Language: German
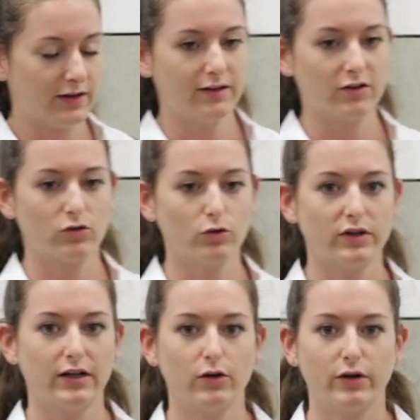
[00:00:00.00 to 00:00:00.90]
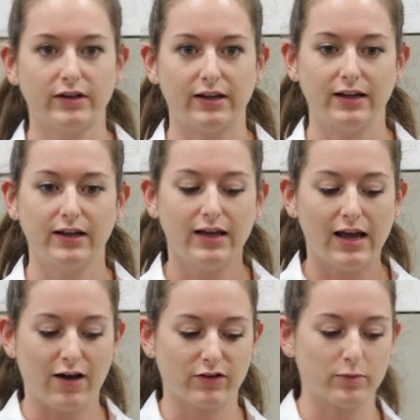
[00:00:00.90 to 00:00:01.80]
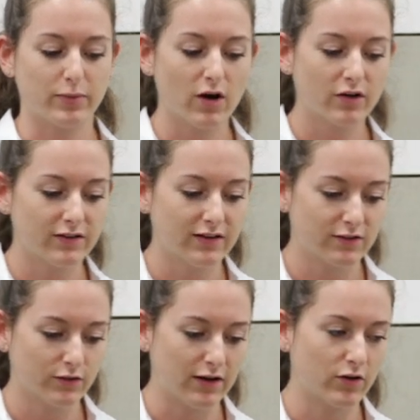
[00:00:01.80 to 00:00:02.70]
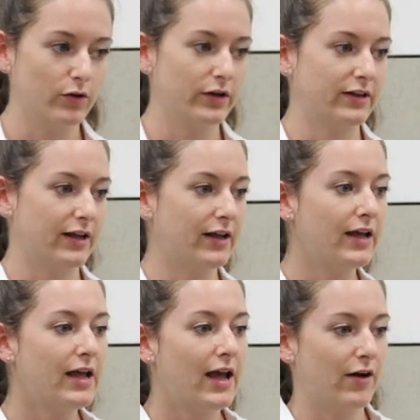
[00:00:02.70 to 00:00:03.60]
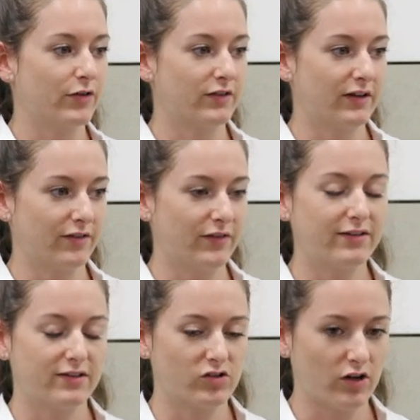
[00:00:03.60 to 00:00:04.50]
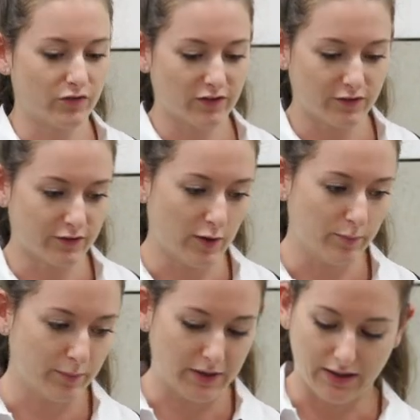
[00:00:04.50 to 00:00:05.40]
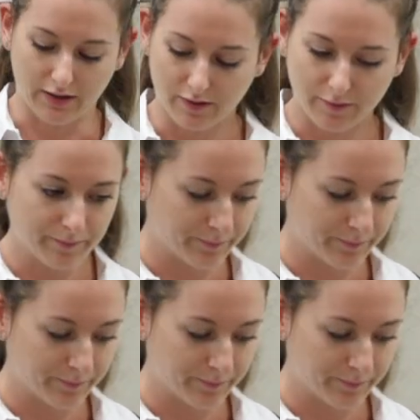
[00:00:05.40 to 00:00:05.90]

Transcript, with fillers: wir in der Studie Leute aus der Praxis und auch Leute aus der Wissenschaft zusammenbringen.